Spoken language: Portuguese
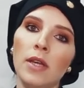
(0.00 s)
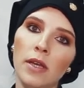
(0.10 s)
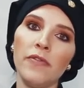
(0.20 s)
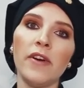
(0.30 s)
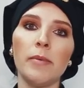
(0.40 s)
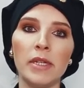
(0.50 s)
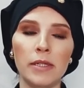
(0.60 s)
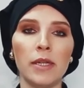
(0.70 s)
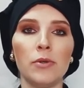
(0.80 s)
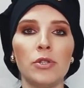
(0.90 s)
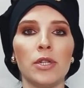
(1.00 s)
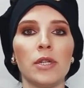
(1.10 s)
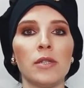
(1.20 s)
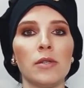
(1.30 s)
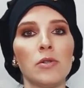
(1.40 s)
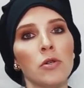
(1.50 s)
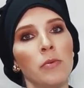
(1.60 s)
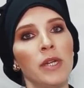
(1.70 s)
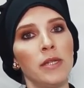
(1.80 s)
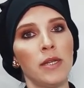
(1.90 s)
e farmacêuticas
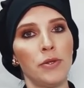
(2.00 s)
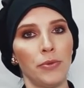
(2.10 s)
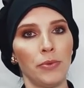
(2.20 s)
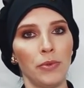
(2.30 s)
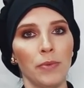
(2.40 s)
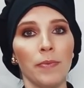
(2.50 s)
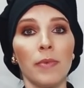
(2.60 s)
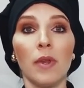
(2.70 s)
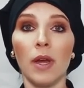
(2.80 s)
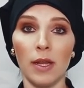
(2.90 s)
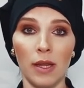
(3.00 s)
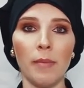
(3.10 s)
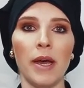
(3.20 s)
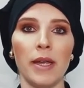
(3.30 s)
sobre esse assunto. Até